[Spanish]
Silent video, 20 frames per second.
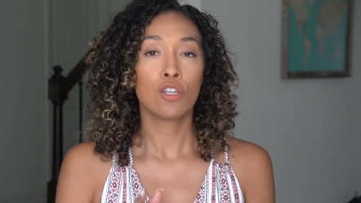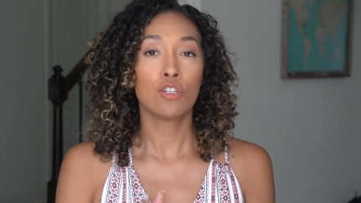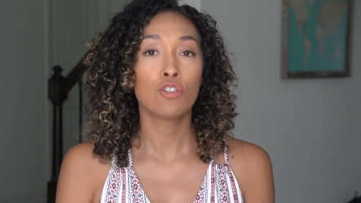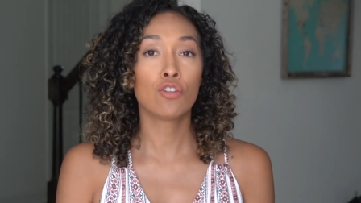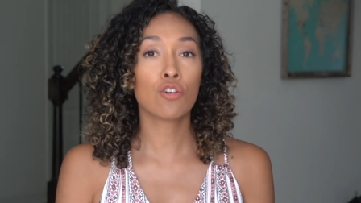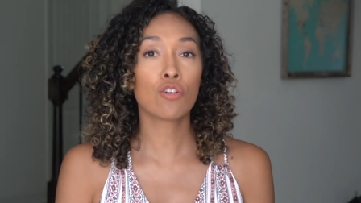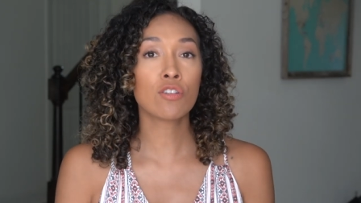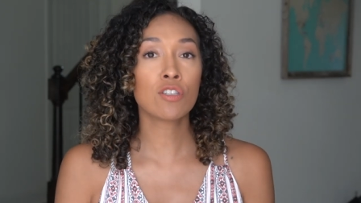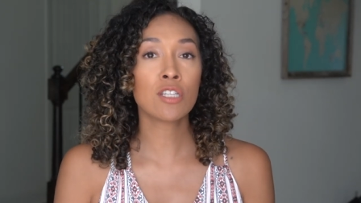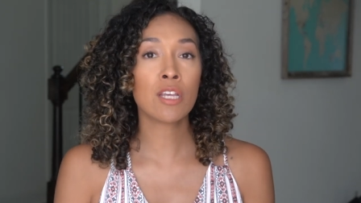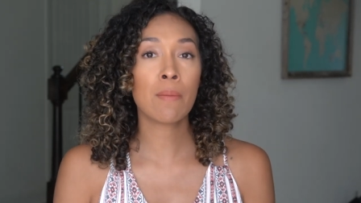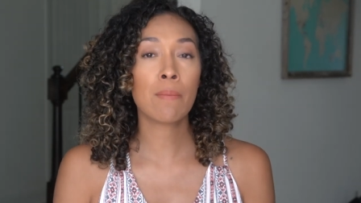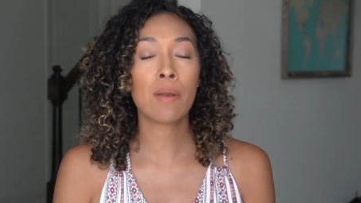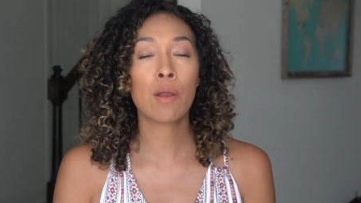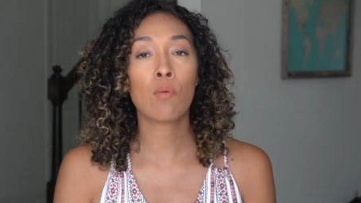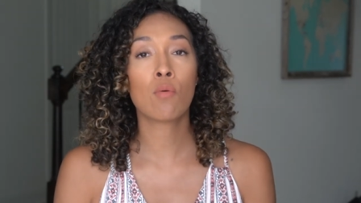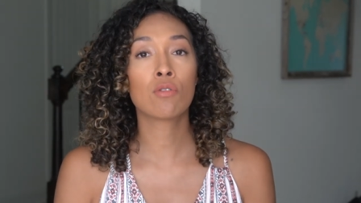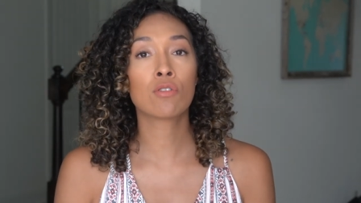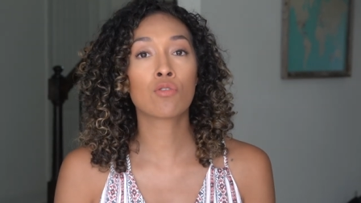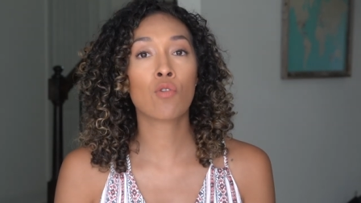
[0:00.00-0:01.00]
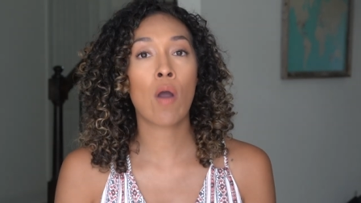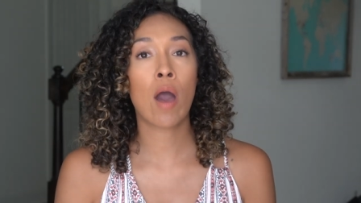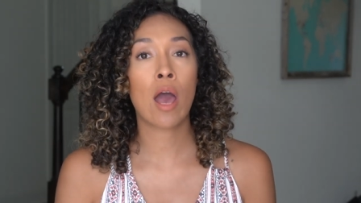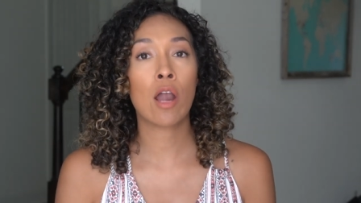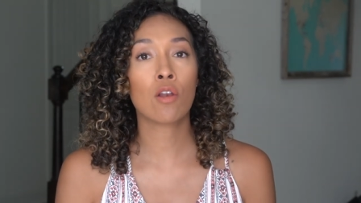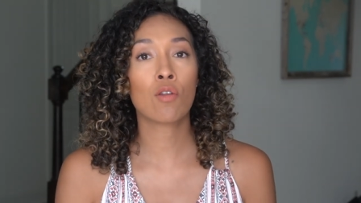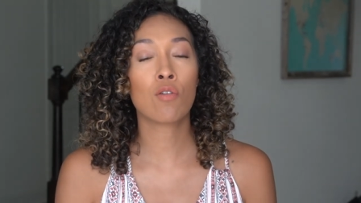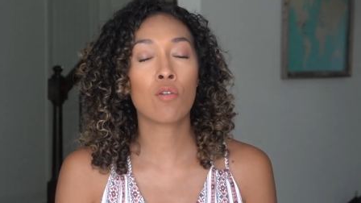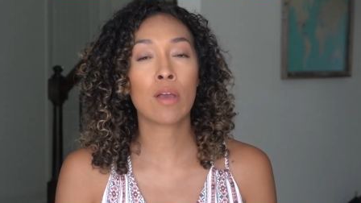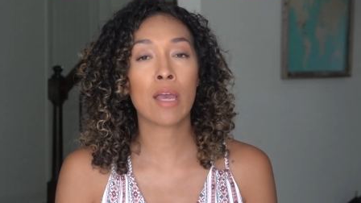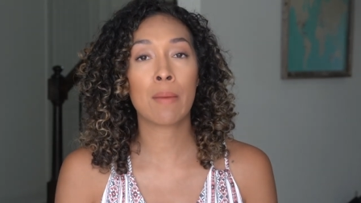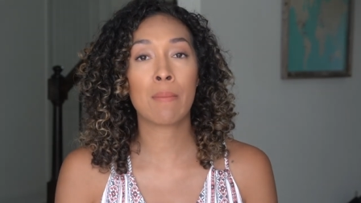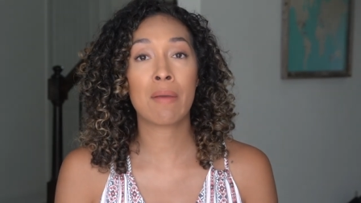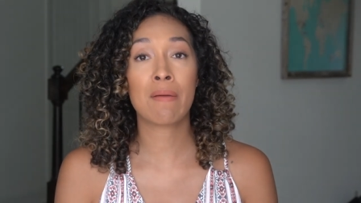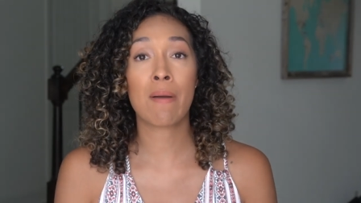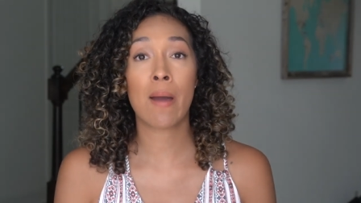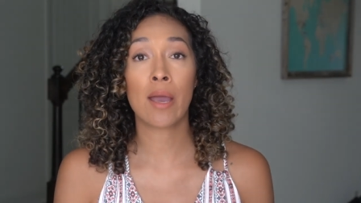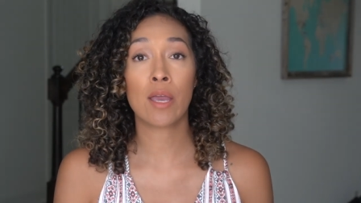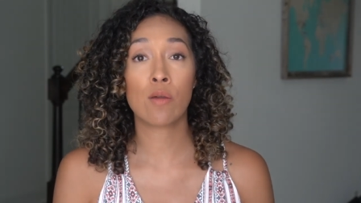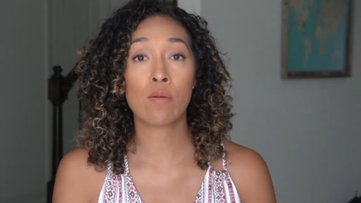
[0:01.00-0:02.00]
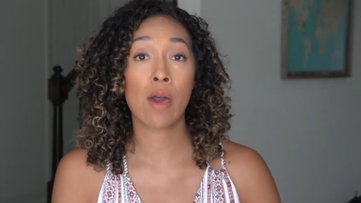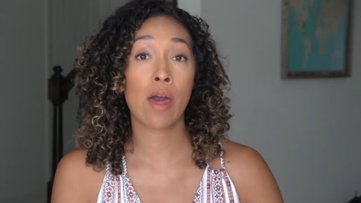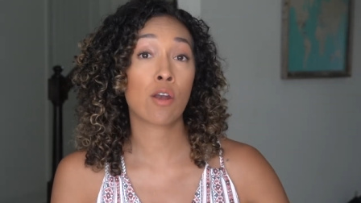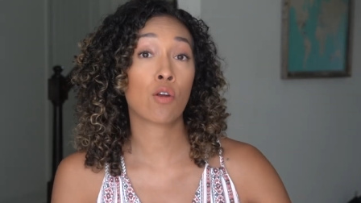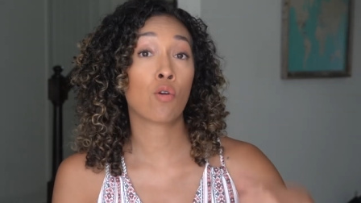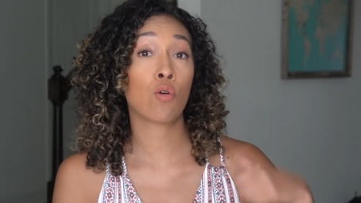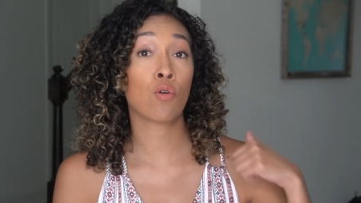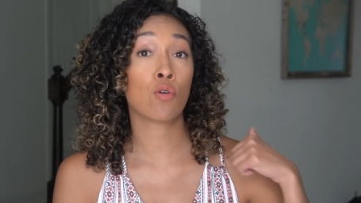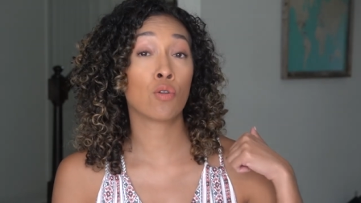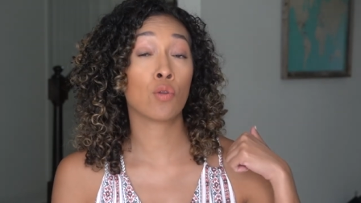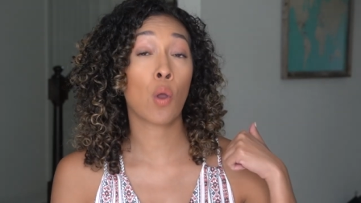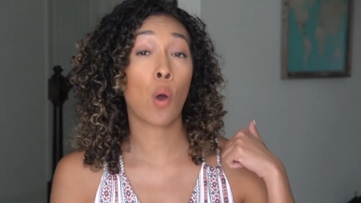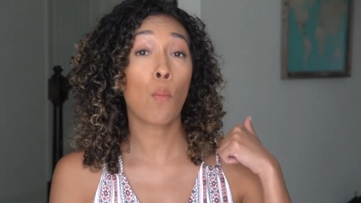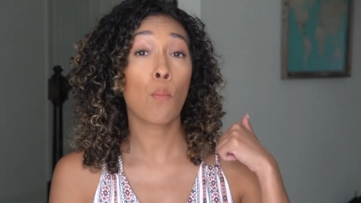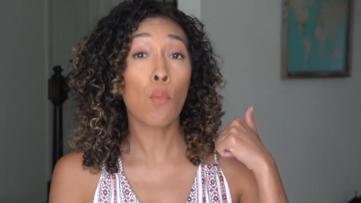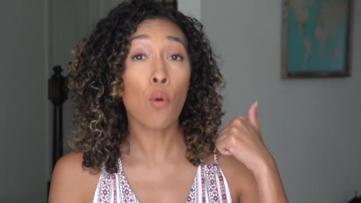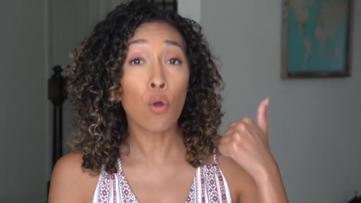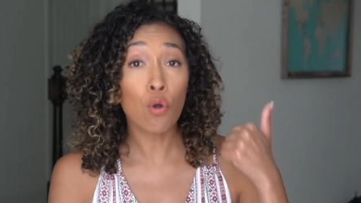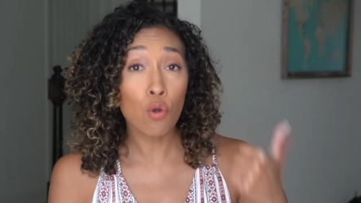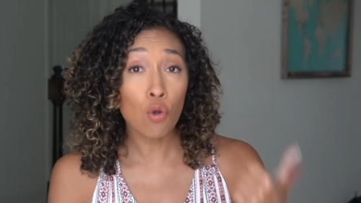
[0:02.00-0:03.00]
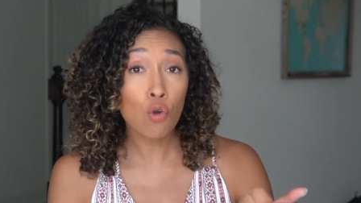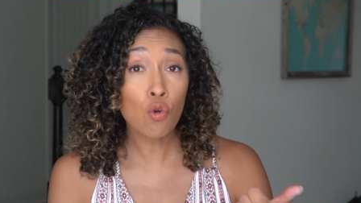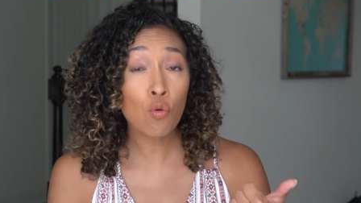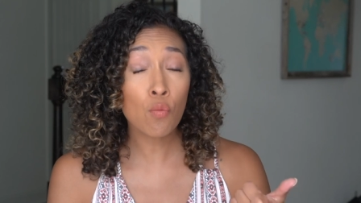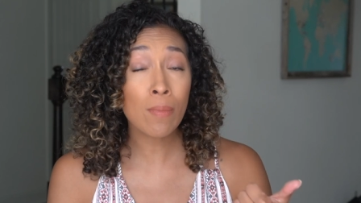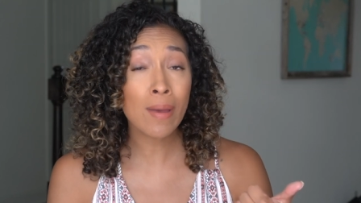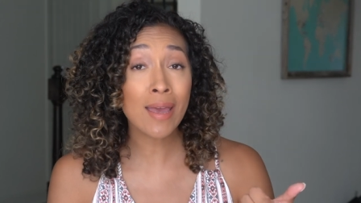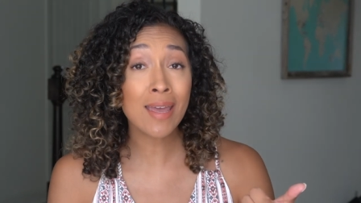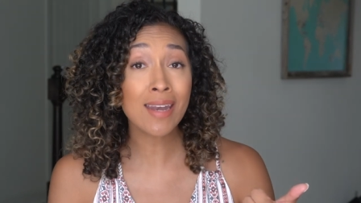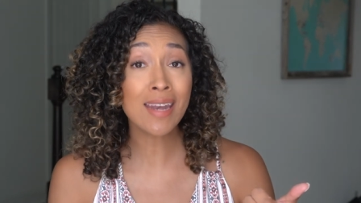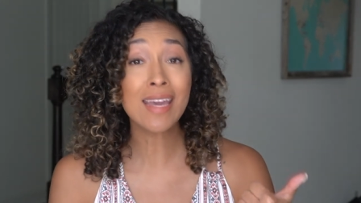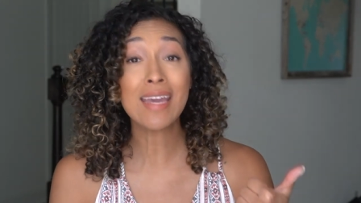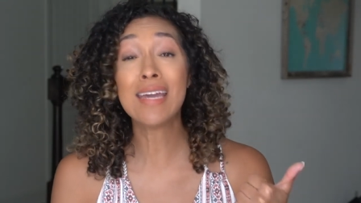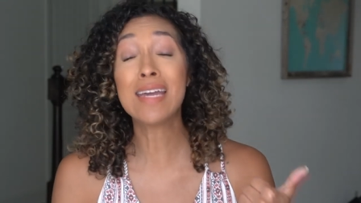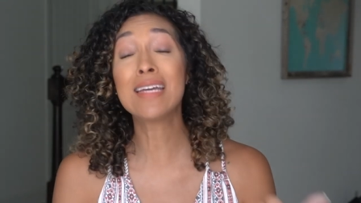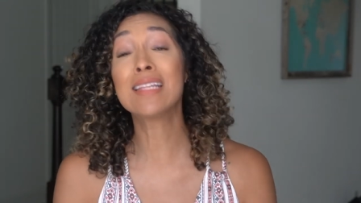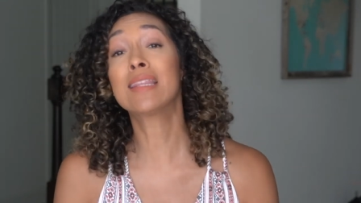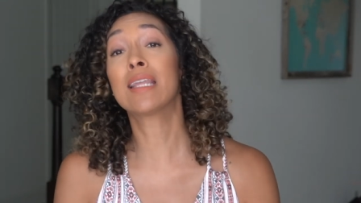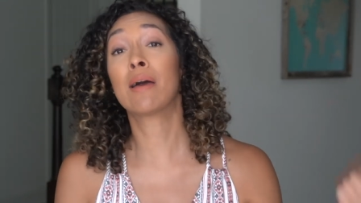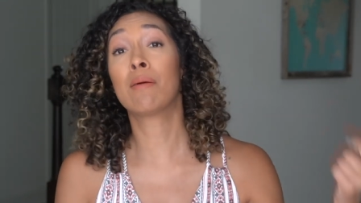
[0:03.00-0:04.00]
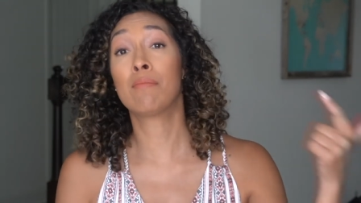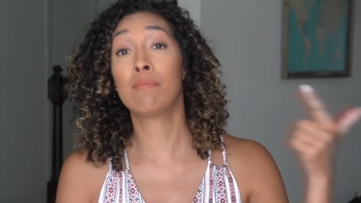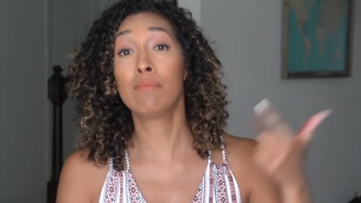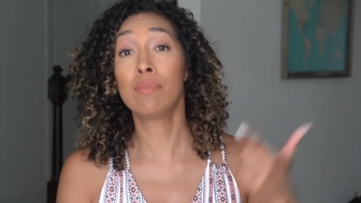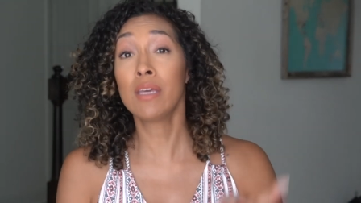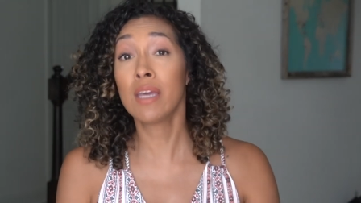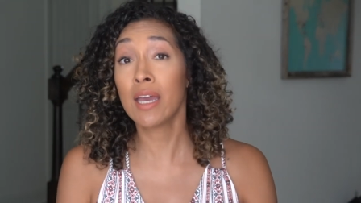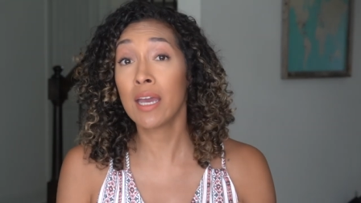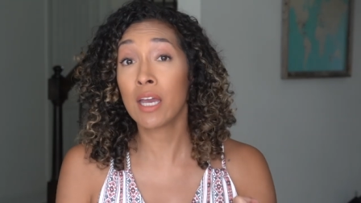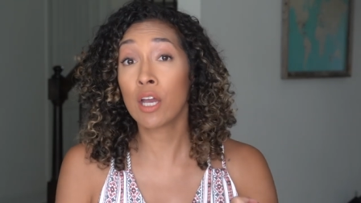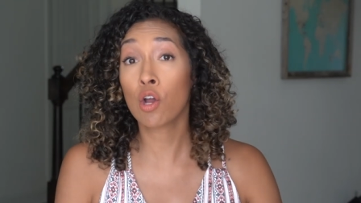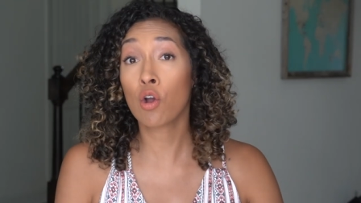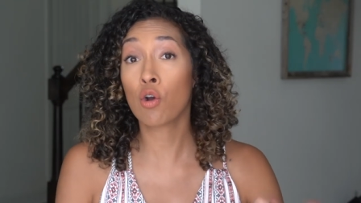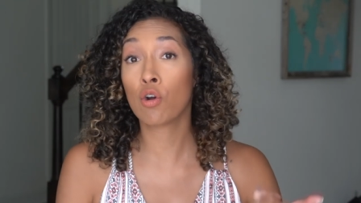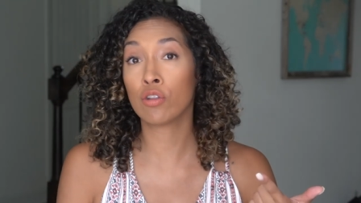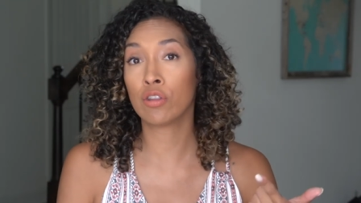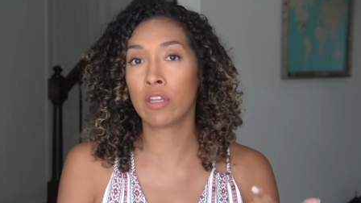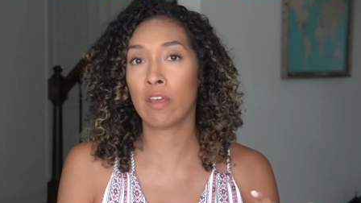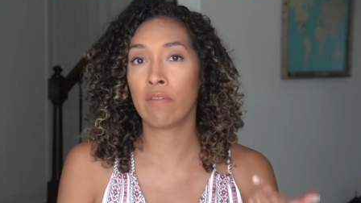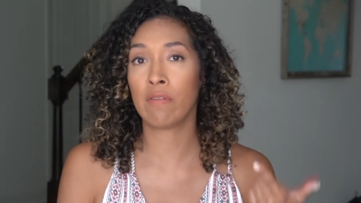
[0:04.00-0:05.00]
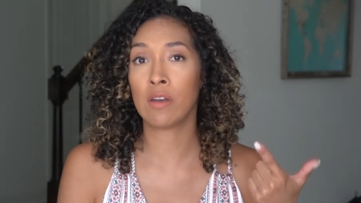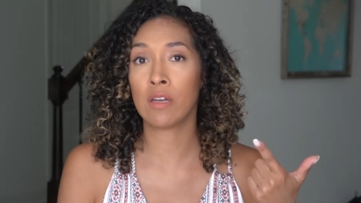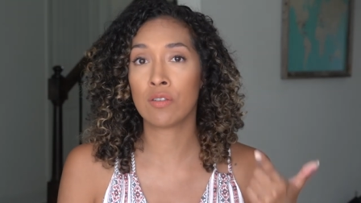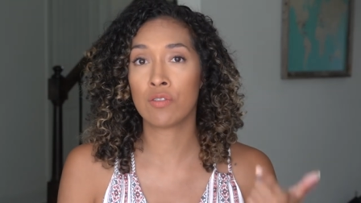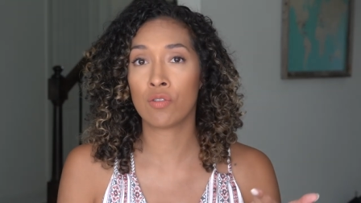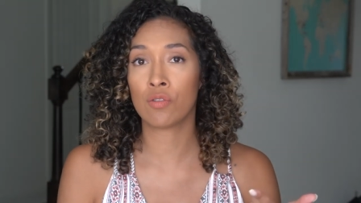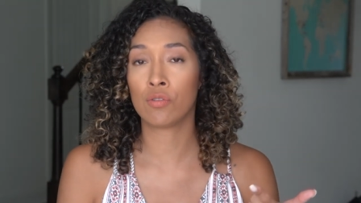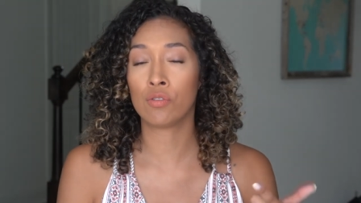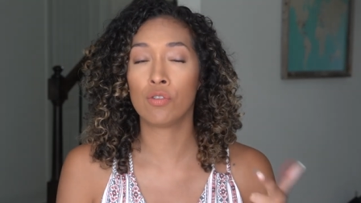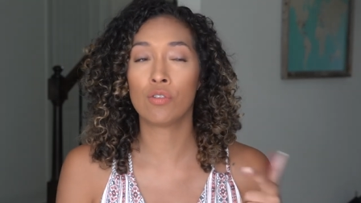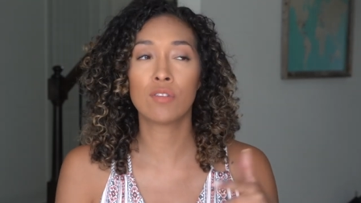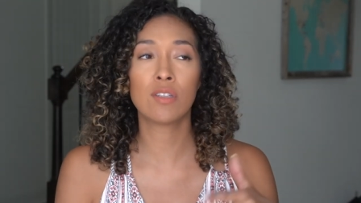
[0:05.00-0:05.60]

Yo siempre busco algo que me va a ayudar con volumen y también con definición.